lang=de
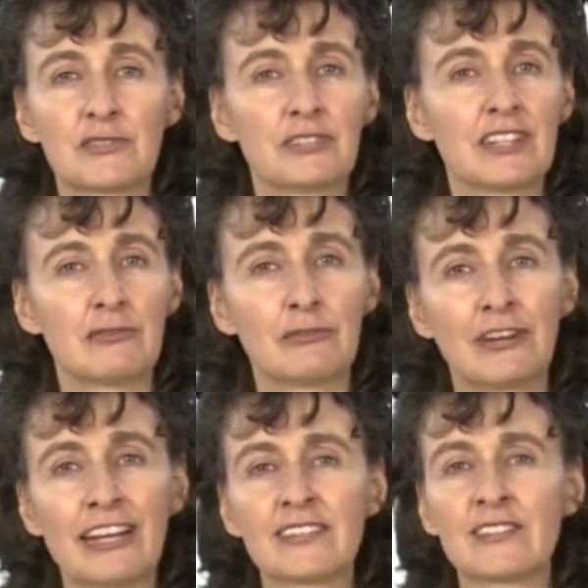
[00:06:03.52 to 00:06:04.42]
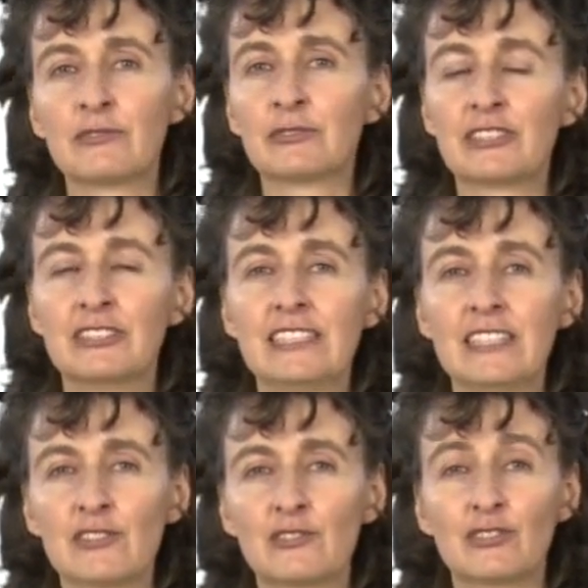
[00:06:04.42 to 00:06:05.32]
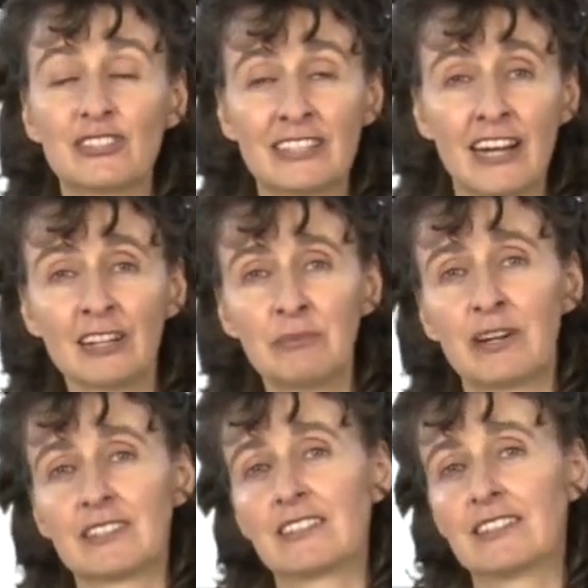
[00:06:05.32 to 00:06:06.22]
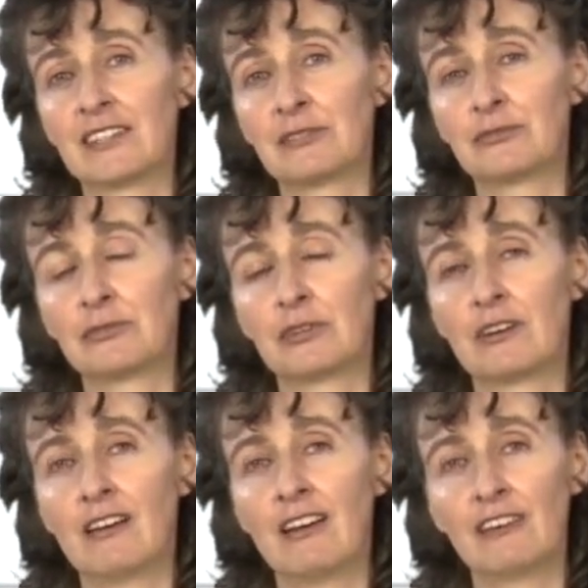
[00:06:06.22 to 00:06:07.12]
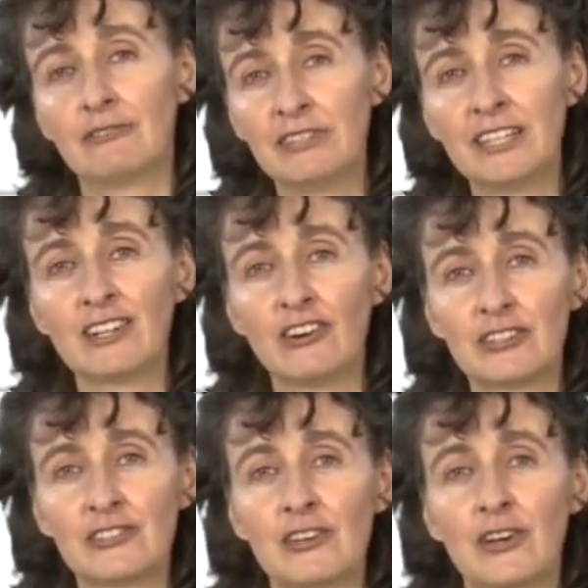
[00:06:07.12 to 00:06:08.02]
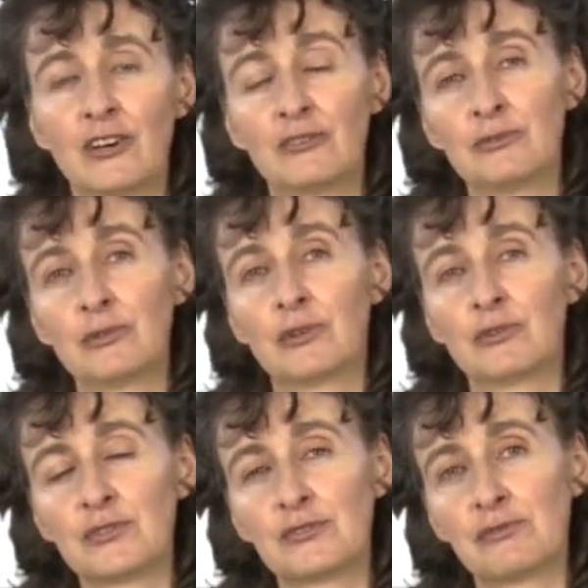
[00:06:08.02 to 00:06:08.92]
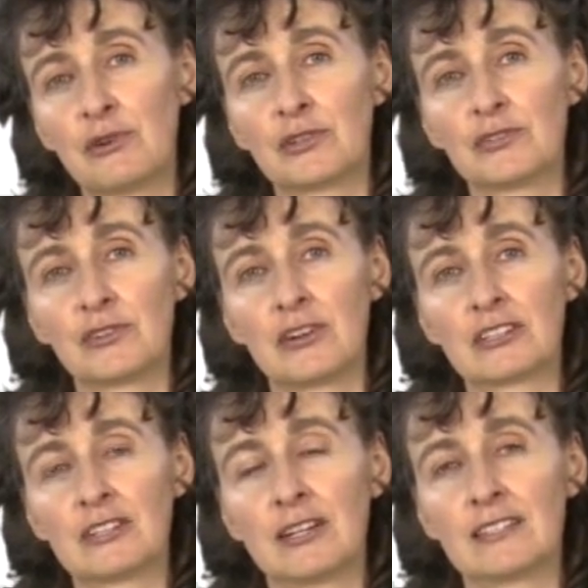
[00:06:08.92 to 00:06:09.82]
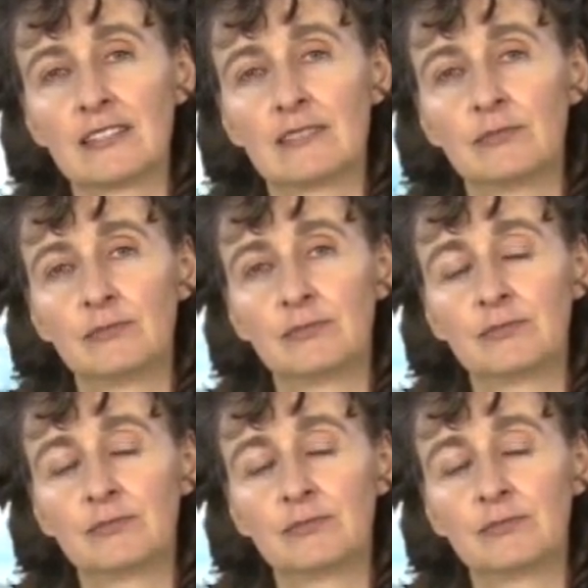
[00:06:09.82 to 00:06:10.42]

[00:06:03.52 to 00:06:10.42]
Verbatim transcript: dass wir davon essen und genießen und dankbar sind dafür, wie Gott für uns vorgesorgt hat.